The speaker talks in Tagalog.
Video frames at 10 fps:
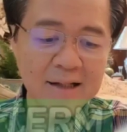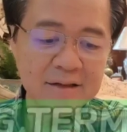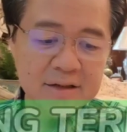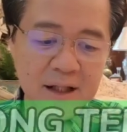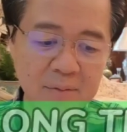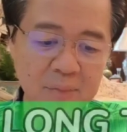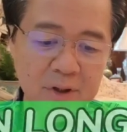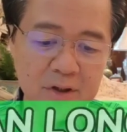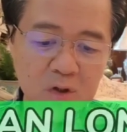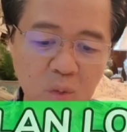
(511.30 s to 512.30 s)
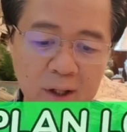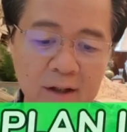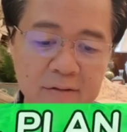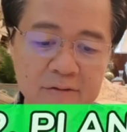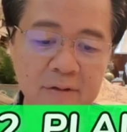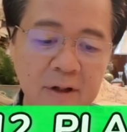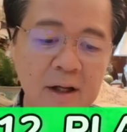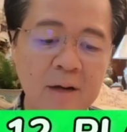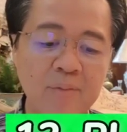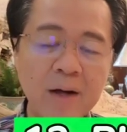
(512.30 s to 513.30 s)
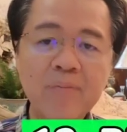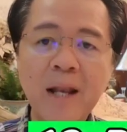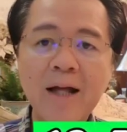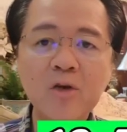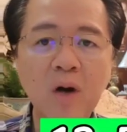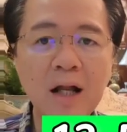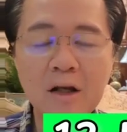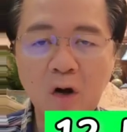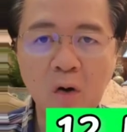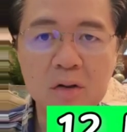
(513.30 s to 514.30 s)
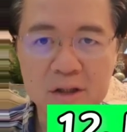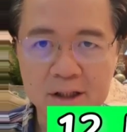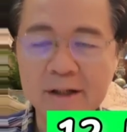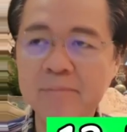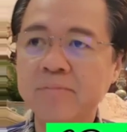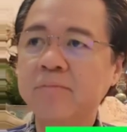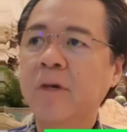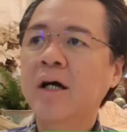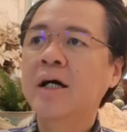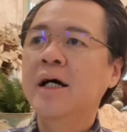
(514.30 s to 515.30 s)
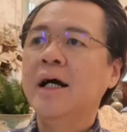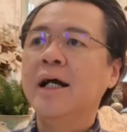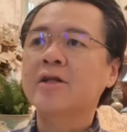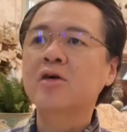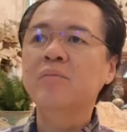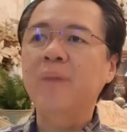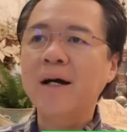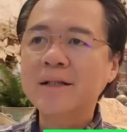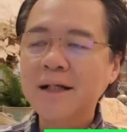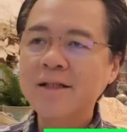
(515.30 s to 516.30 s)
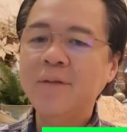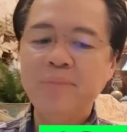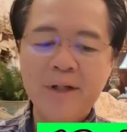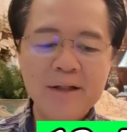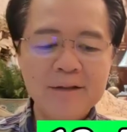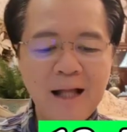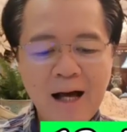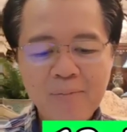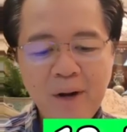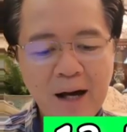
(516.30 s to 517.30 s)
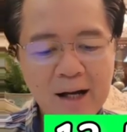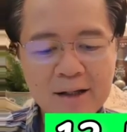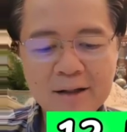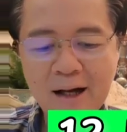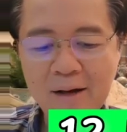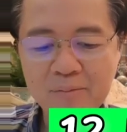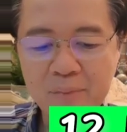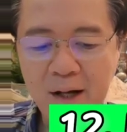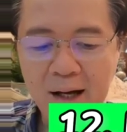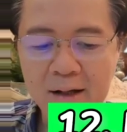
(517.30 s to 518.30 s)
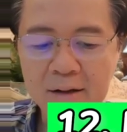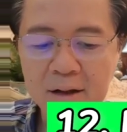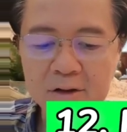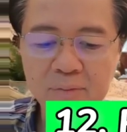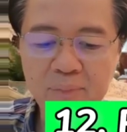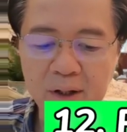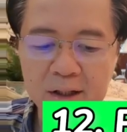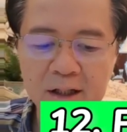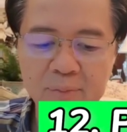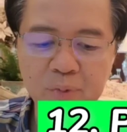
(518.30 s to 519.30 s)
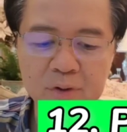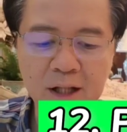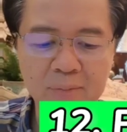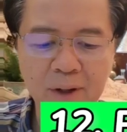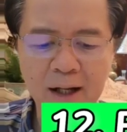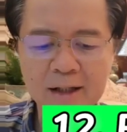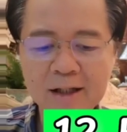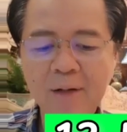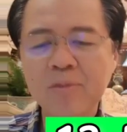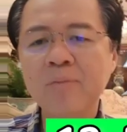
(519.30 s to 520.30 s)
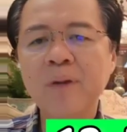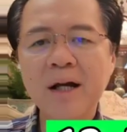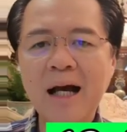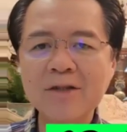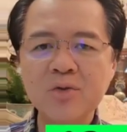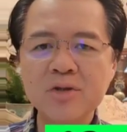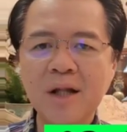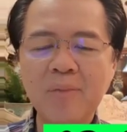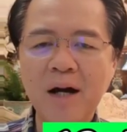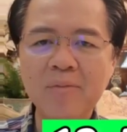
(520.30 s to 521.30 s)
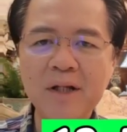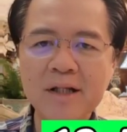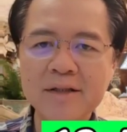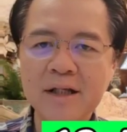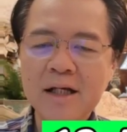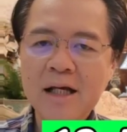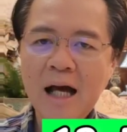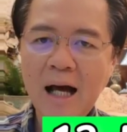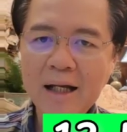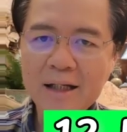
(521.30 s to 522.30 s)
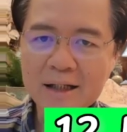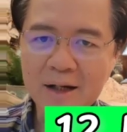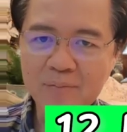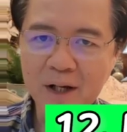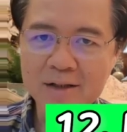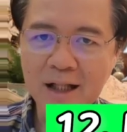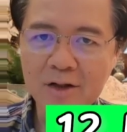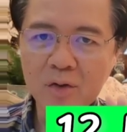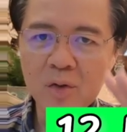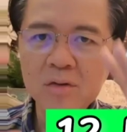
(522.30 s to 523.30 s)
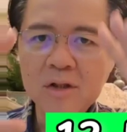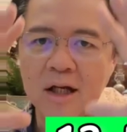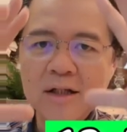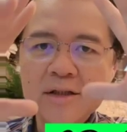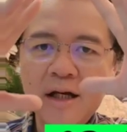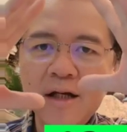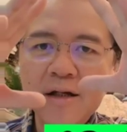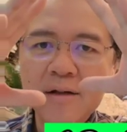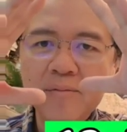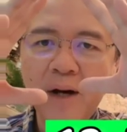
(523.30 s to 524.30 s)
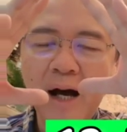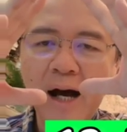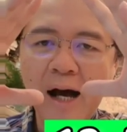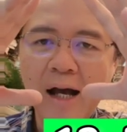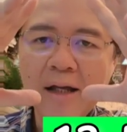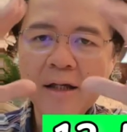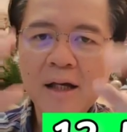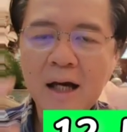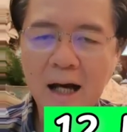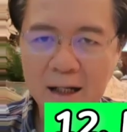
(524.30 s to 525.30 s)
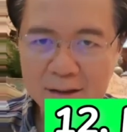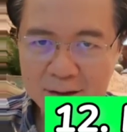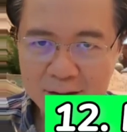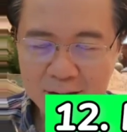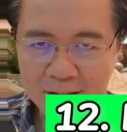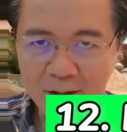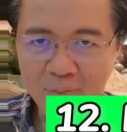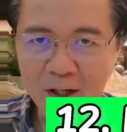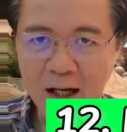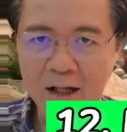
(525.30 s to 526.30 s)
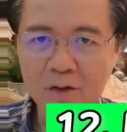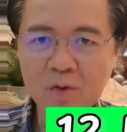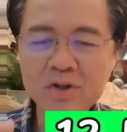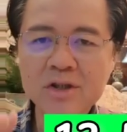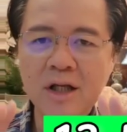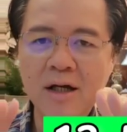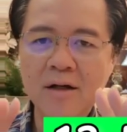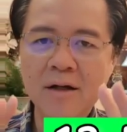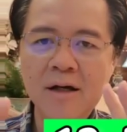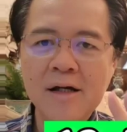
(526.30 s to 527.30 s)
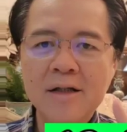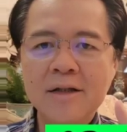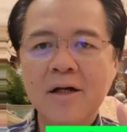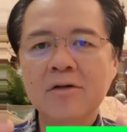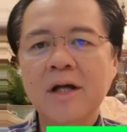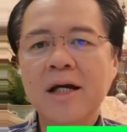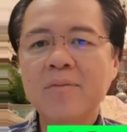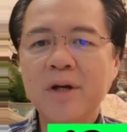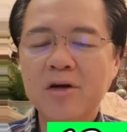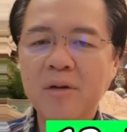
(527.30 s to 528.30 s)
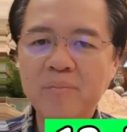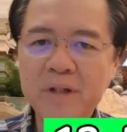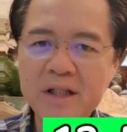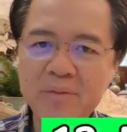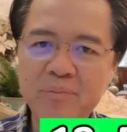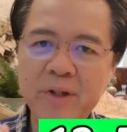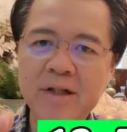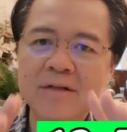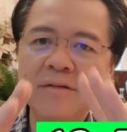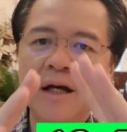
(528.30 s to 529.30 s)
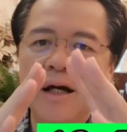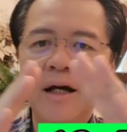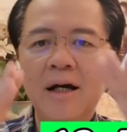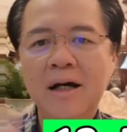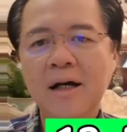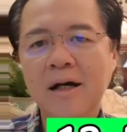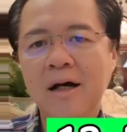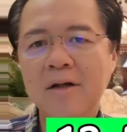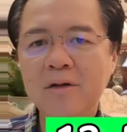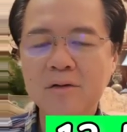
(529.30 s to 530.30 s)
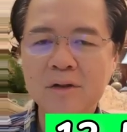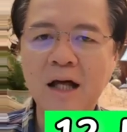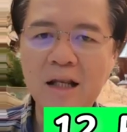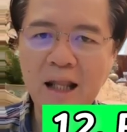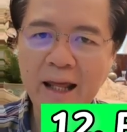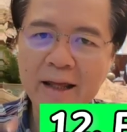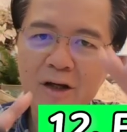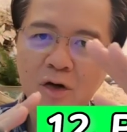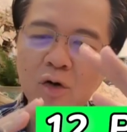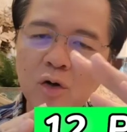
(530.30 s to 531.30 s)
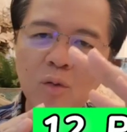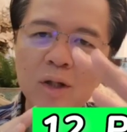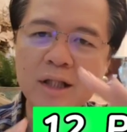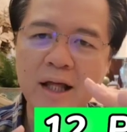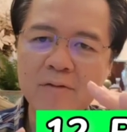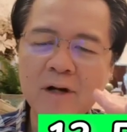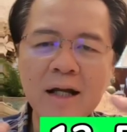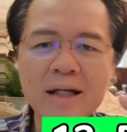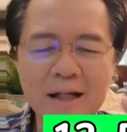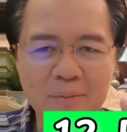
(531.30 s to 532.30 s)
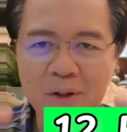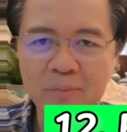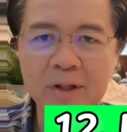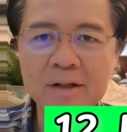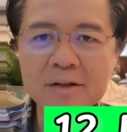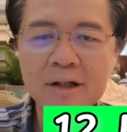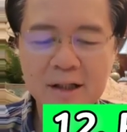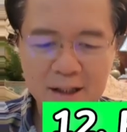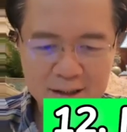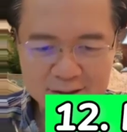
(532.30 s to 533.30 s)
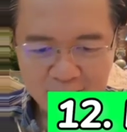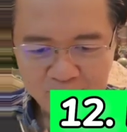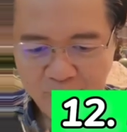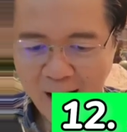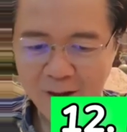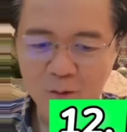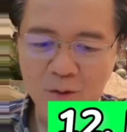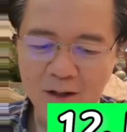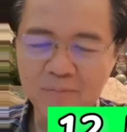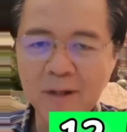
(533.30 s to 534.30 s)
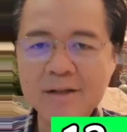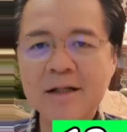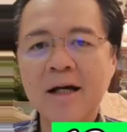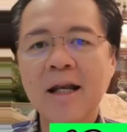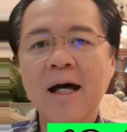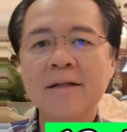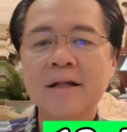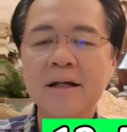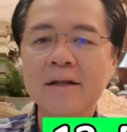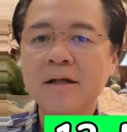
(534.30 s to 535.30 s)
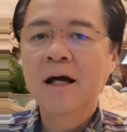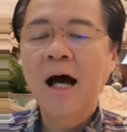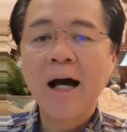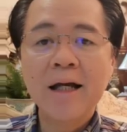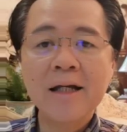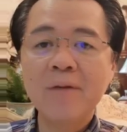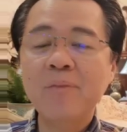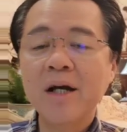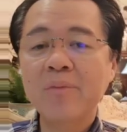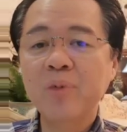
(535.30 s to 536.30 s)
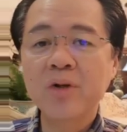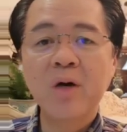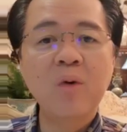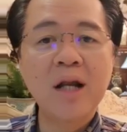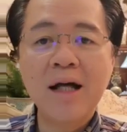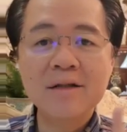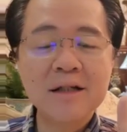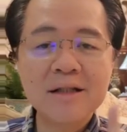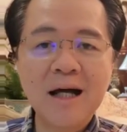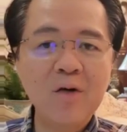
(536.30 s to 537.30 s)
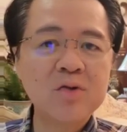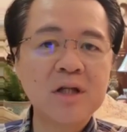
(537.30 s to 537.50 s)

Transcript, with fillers: last, number 12, magplano ka long term. Itong pagtitipid, napakahirap. Ha? Yung pag-iipon, napakahirap. Yung paggastos, napakabilis. Ang hirap magtayo ng isang bahay, ang hirap mag-ayos ng na kunyari meron kang binibuild na ano na Lego o whatever ang hirap i-build isang palo lang bagsak lahat yan ang hirap mag-ipon ng 100,000